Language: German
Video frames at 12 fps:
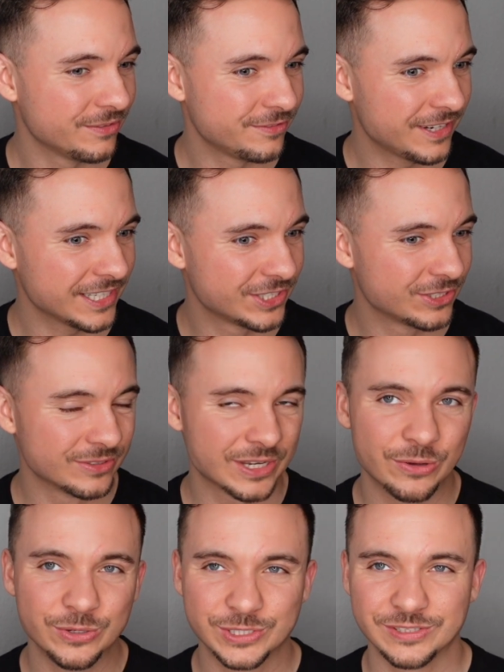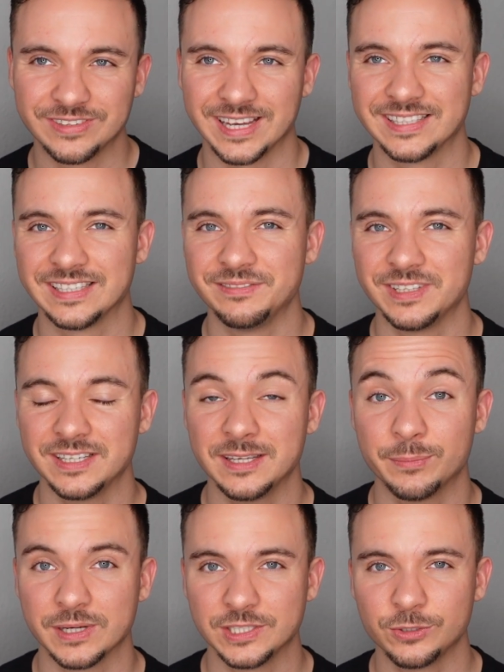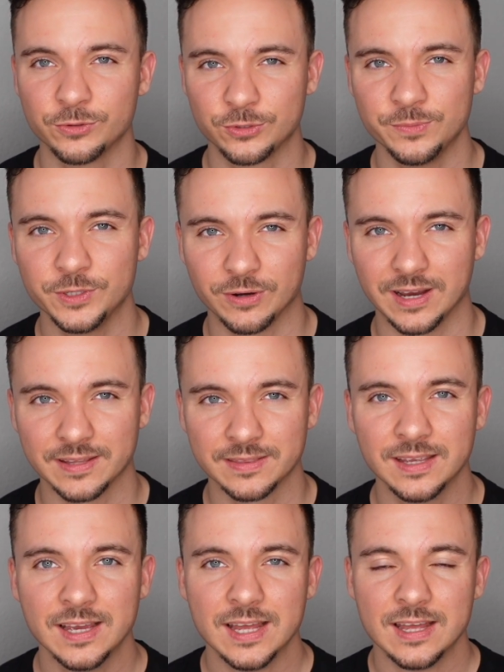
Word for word: fast schon der höchste Wert, den wir hier bei Zero to Mio hatten.